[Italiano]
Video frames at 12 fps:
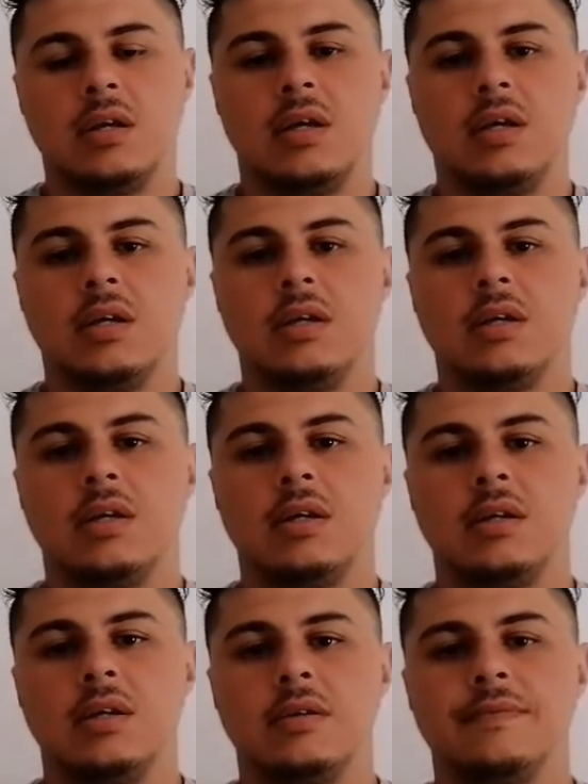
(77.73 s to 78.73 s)

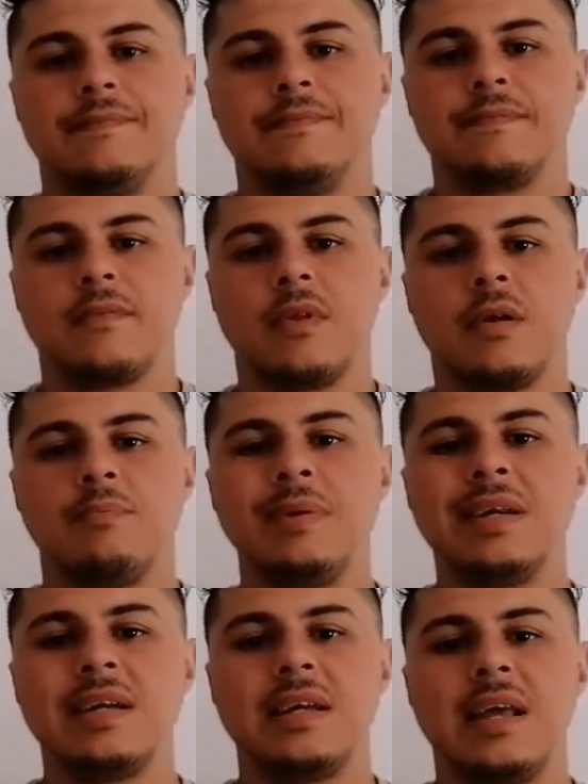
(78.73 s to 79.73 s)
E, ehm,
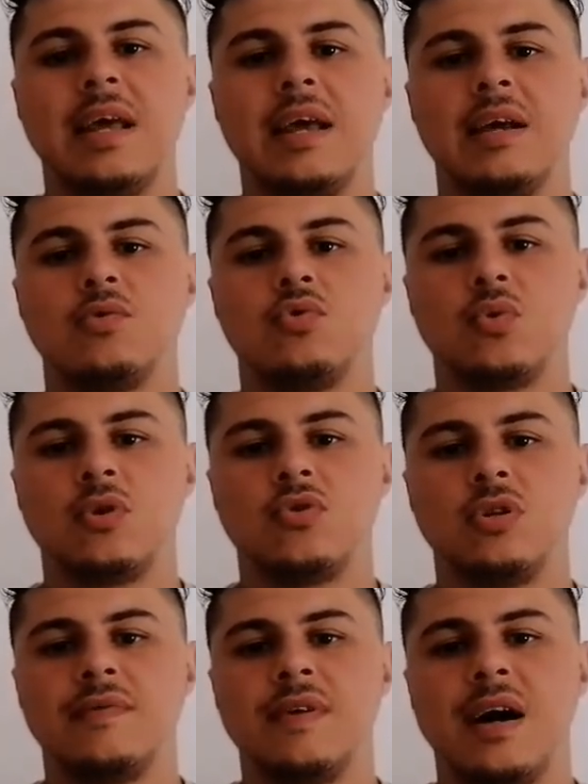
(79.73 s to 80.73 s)
perché tutto
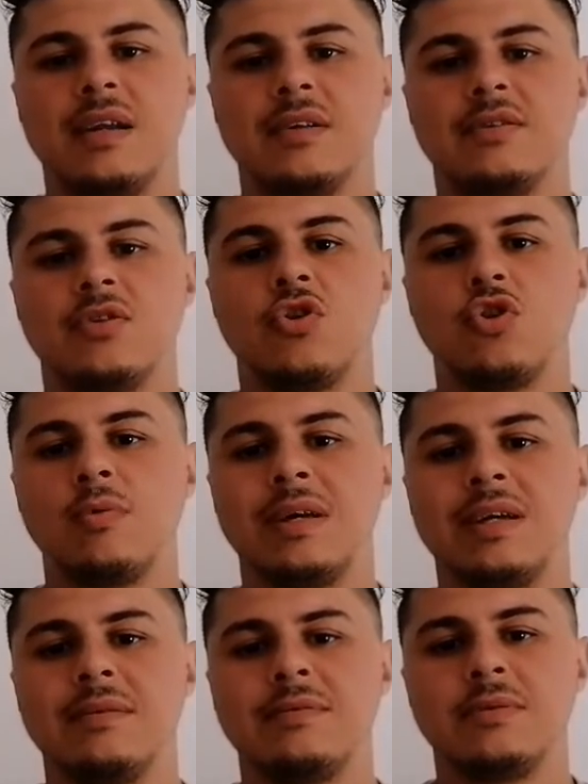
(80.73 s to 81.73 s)
questo divario? Secondo
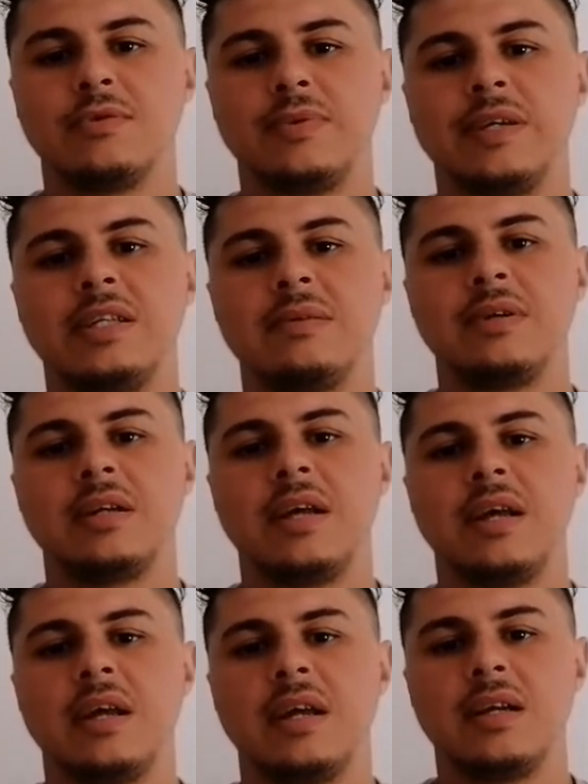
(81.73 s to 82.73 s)
me semplicemente
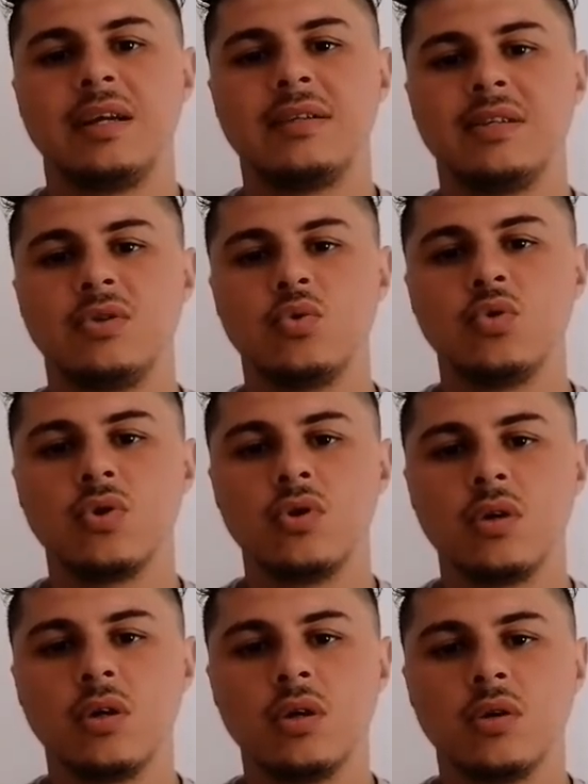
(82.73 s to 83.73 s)
perché
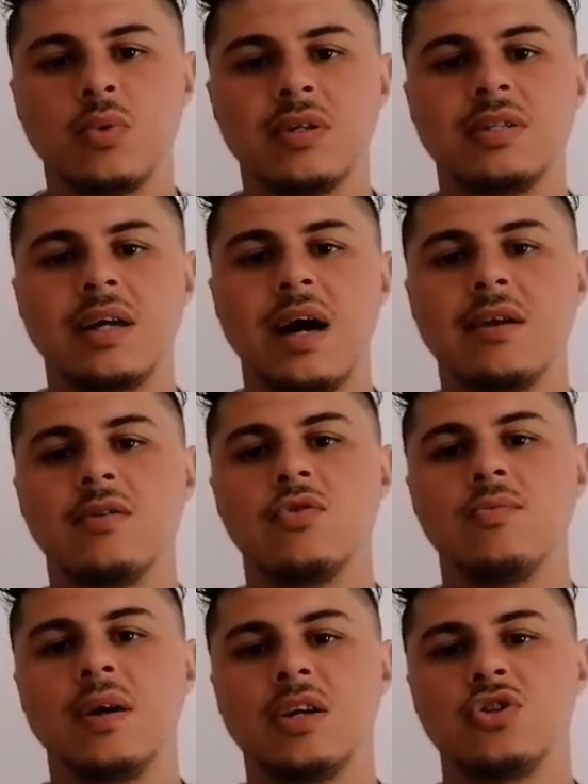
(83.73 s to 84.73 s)
innanzitutto quest'anno
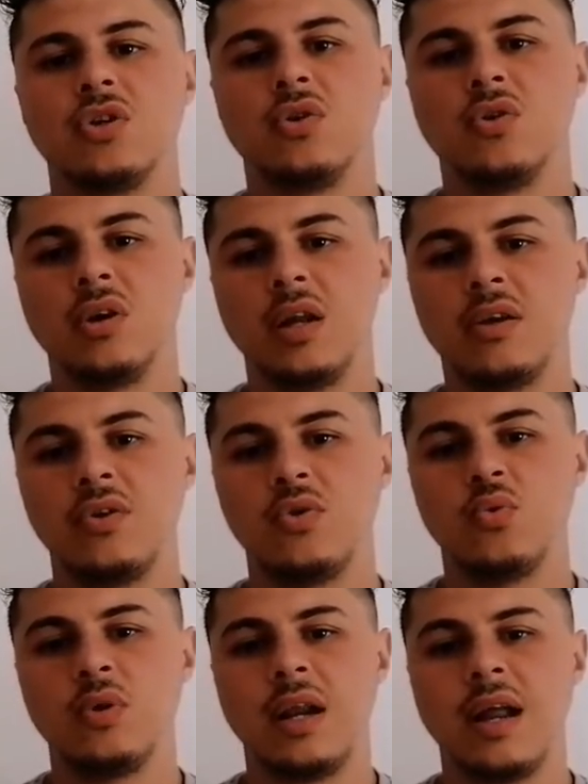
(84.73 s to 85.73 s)
il Barcellona
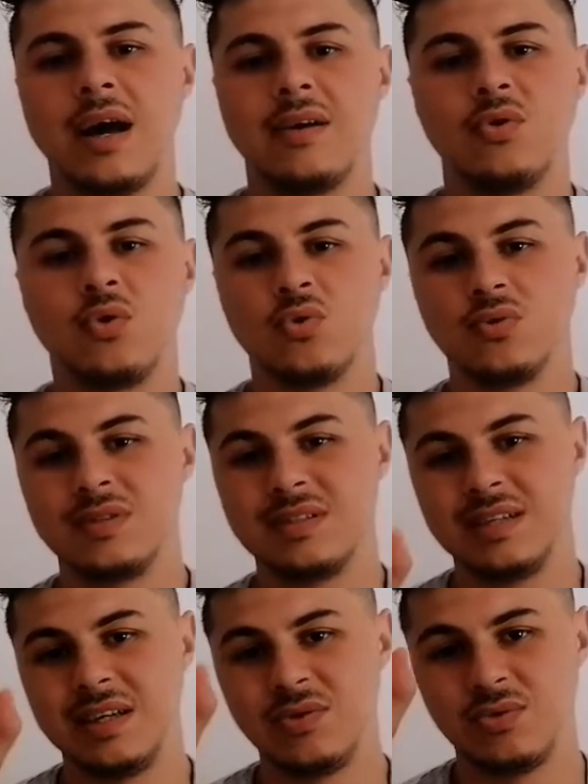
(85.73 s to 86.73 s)
chiude l'anno con
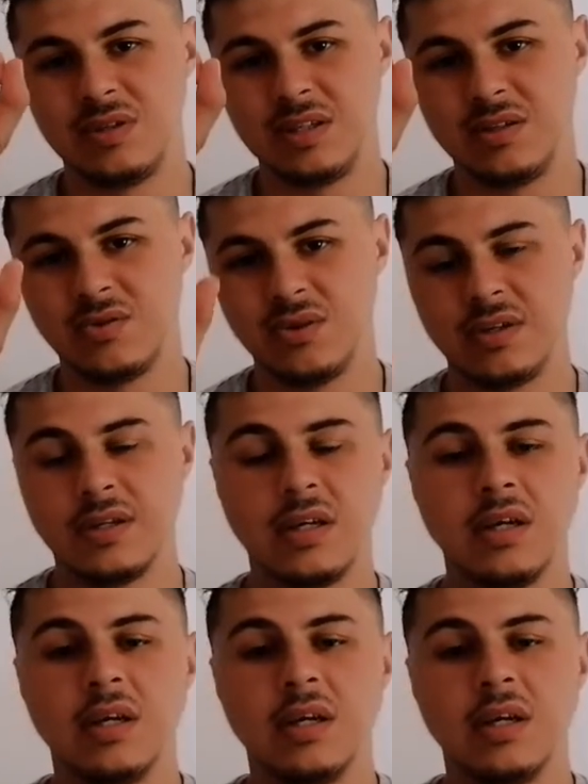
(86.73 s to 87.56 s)
zero titoli.